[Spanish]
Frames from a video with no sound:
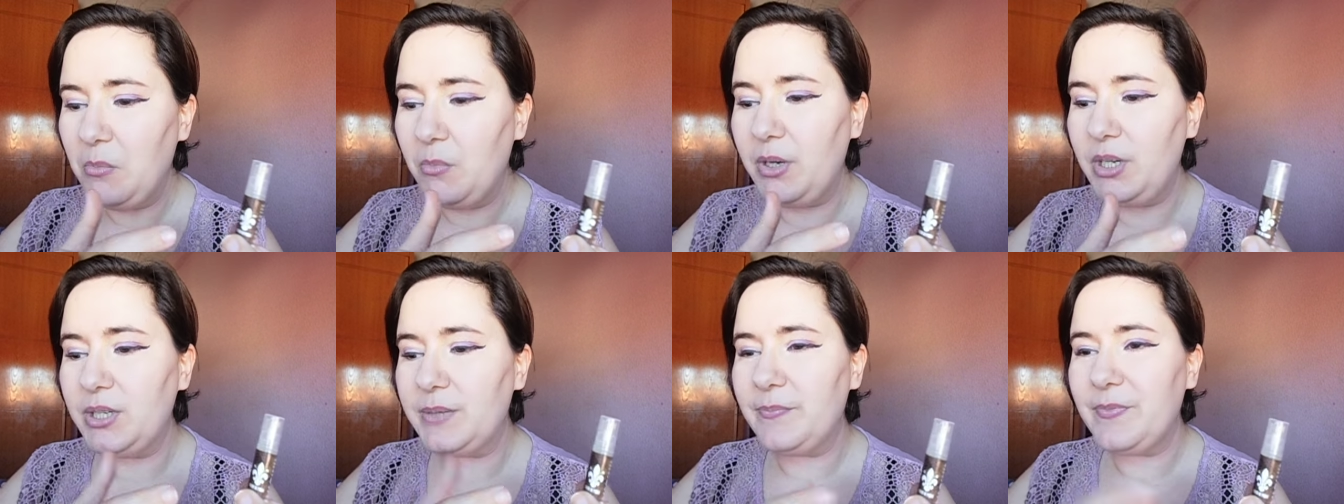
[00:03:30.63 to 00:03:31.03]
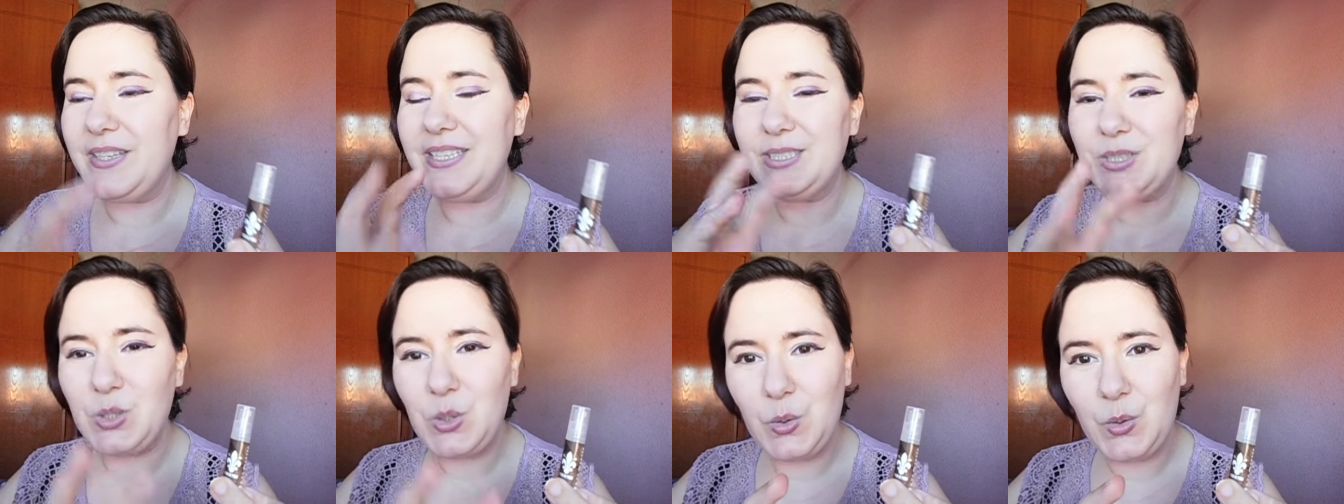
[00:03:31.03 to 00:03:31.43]
Bueno,
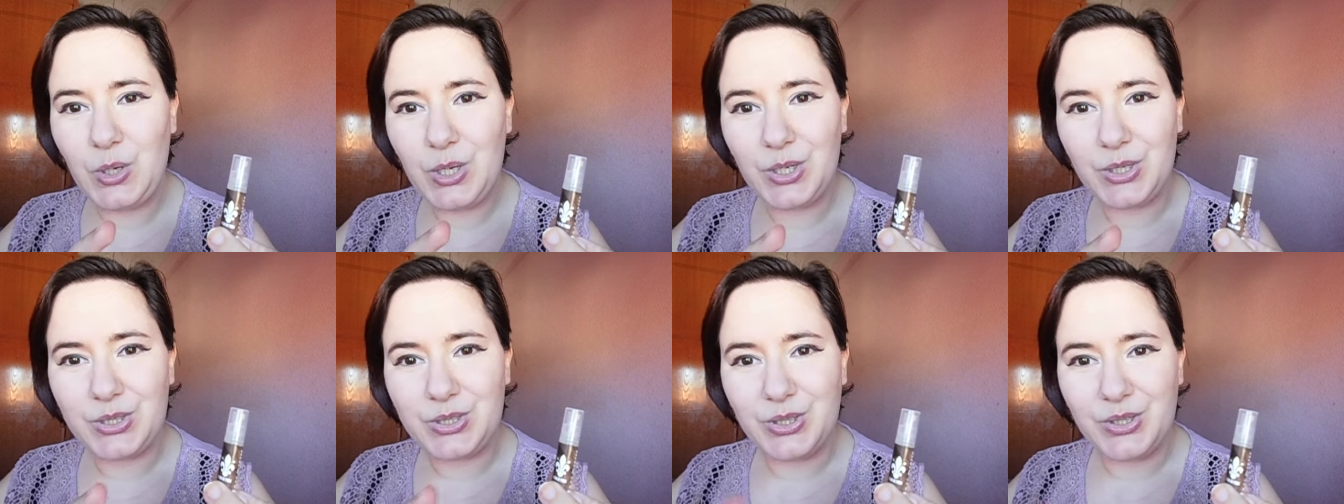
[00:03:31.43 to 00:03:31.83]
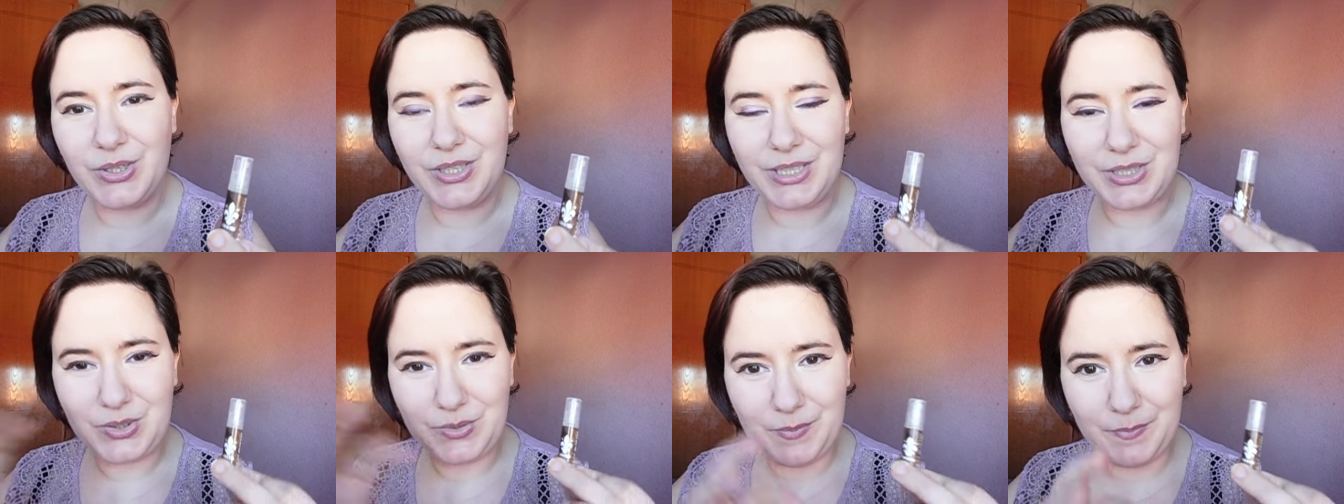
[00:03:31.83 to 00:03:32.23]
es curioso,
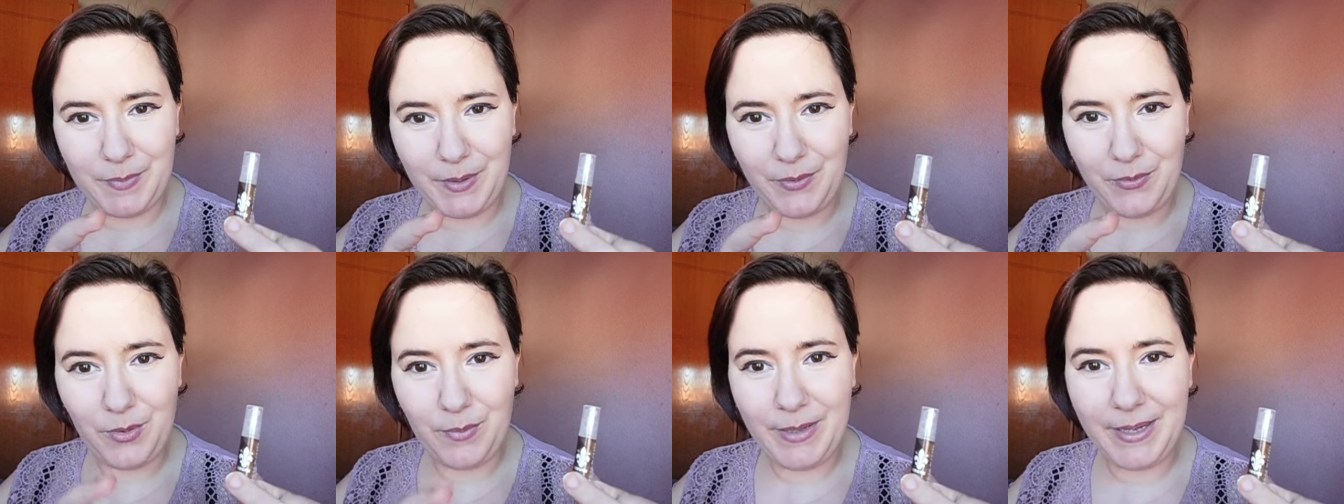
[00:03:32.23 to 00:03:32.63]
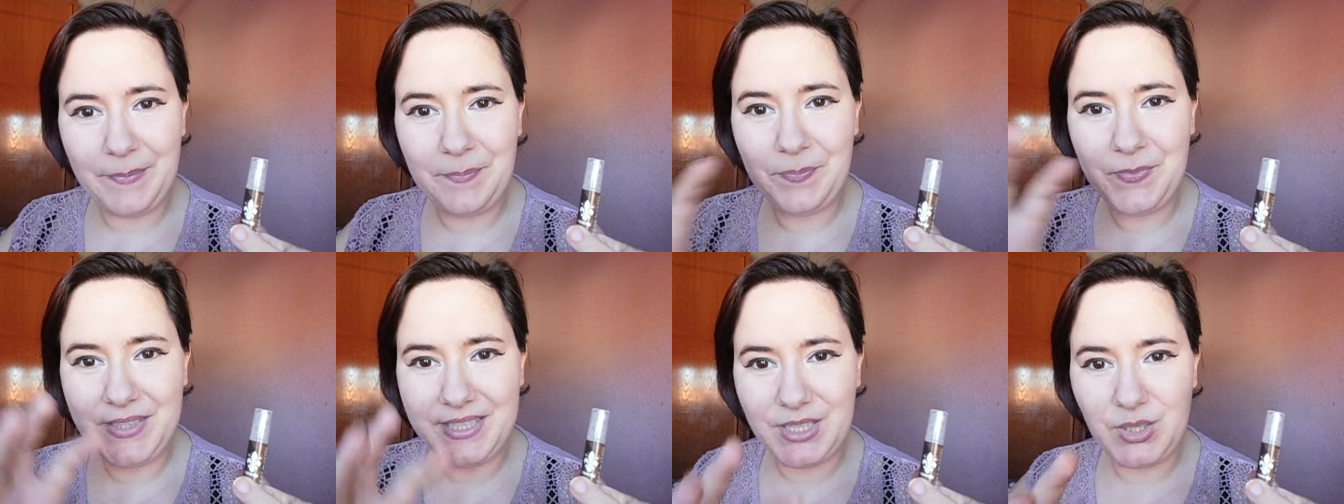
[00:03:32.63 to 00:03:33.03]
¿no? Es un
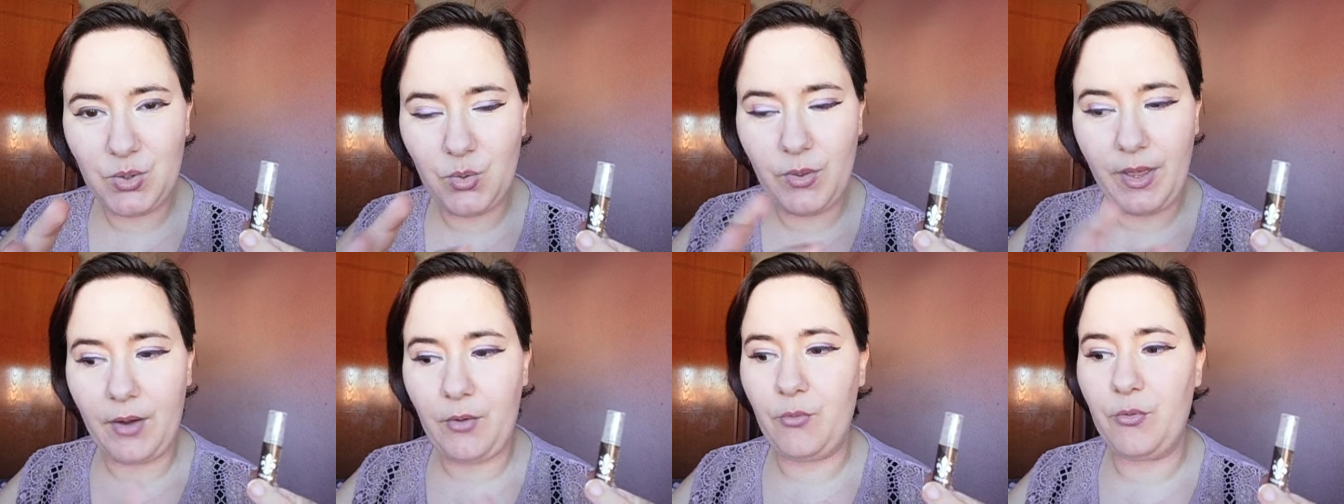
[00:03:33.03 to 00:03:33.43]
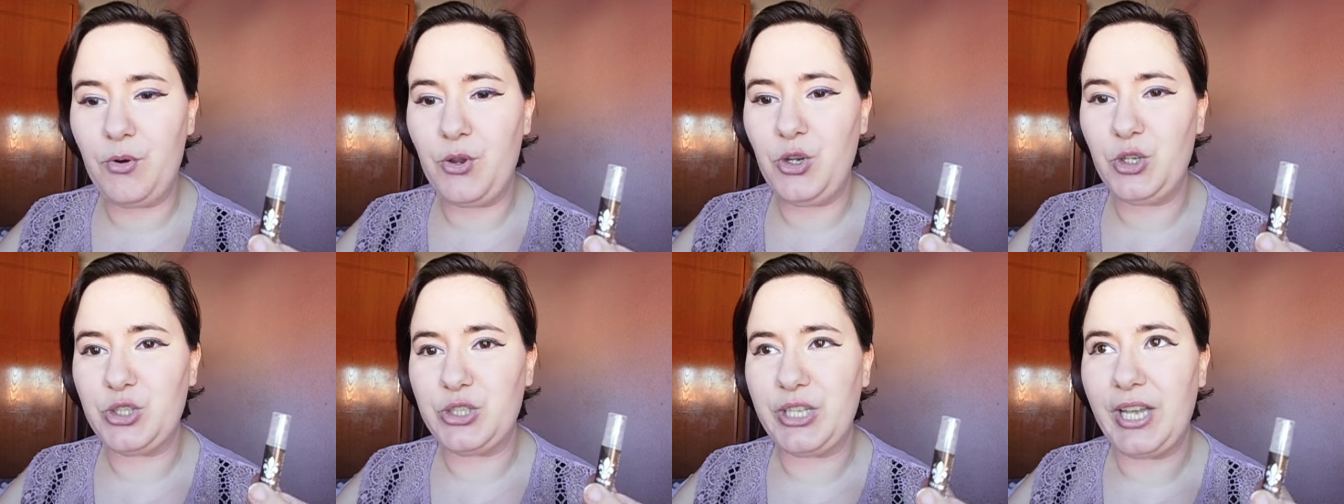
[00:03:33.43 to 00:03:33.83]
perfume sin duda
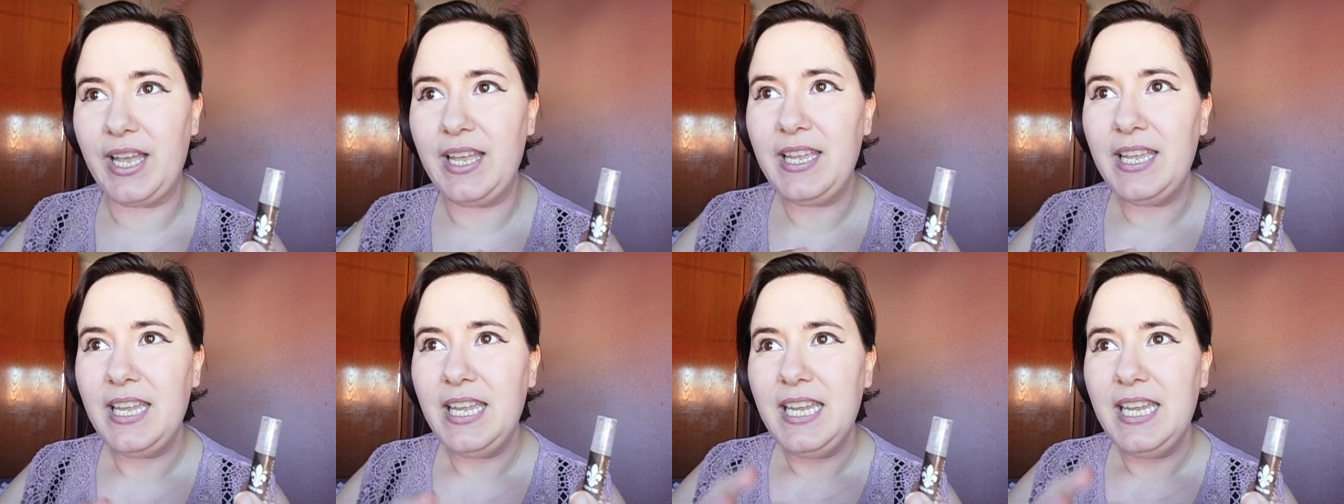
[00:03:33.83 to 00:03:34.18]
curiosa.